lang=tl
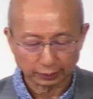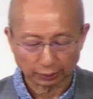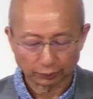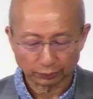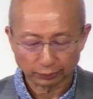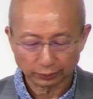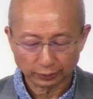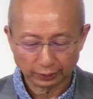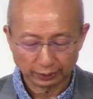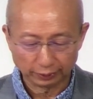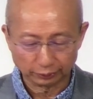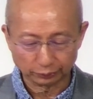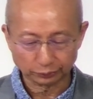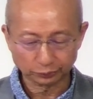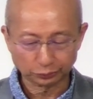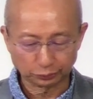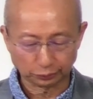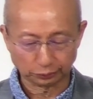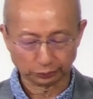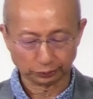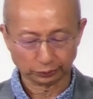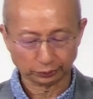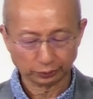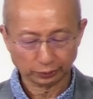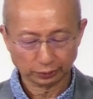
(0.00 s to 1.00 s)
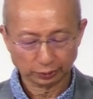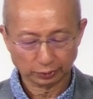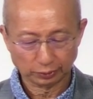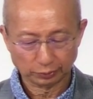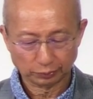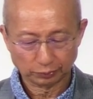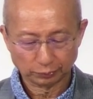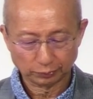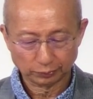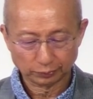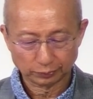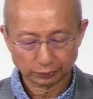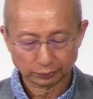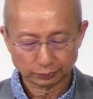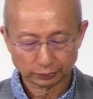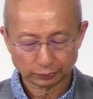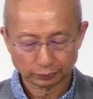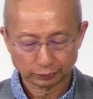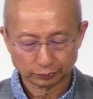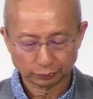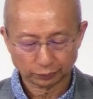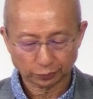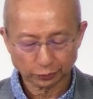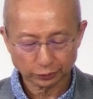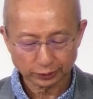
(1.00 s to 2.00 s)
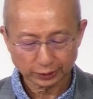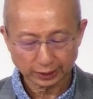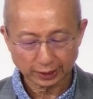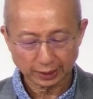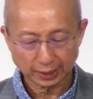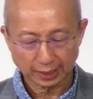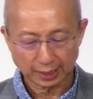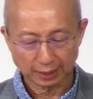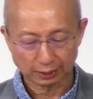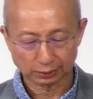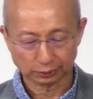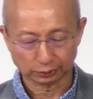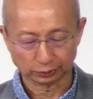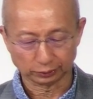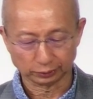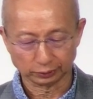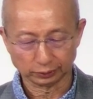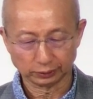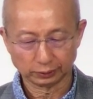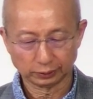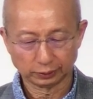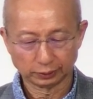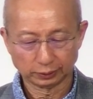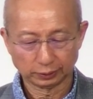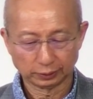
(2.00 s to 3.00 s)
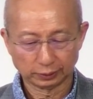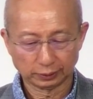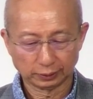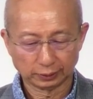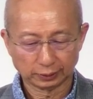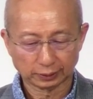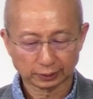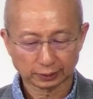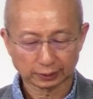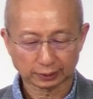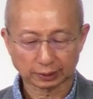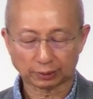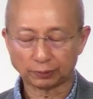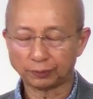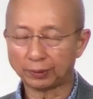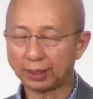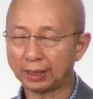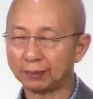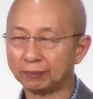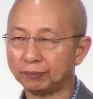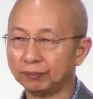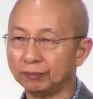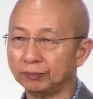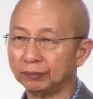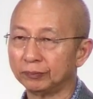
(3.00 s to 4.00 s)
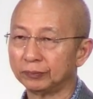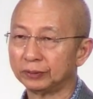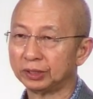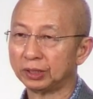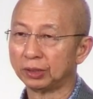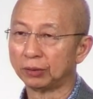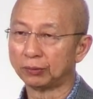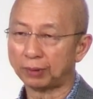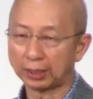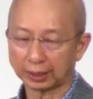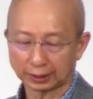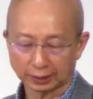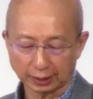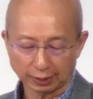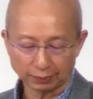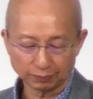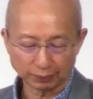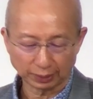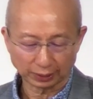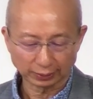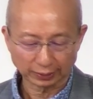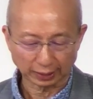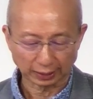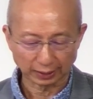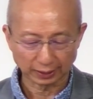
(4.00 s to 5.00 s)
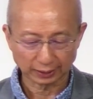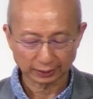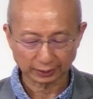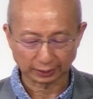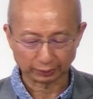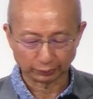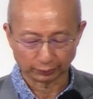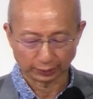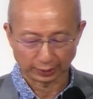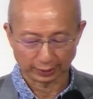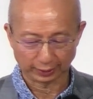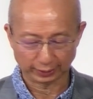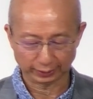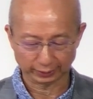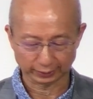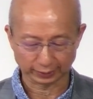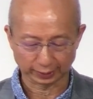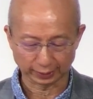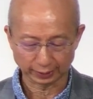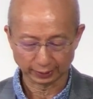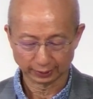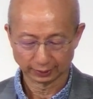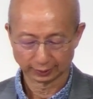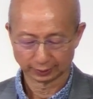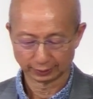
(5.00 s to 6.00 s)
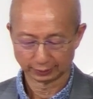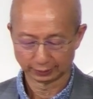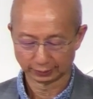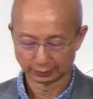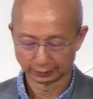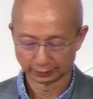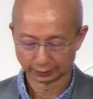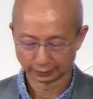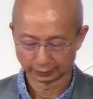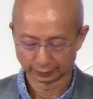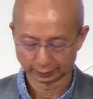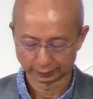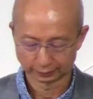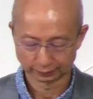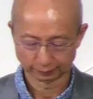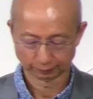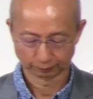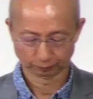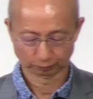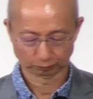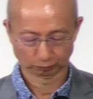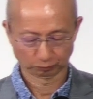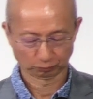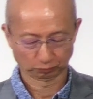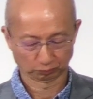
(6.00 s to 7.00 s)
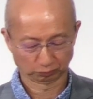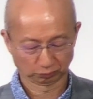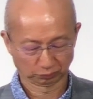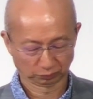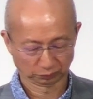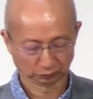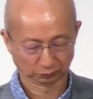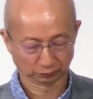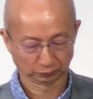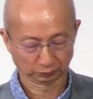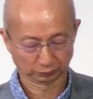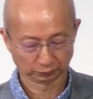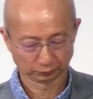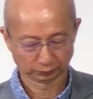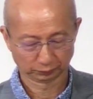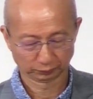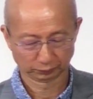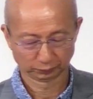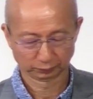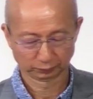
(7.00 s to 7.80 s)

So, ito ay ang uh, tubig ng panlinis na gagamitin ng, ng mga Israelita sa second part ng verse 9.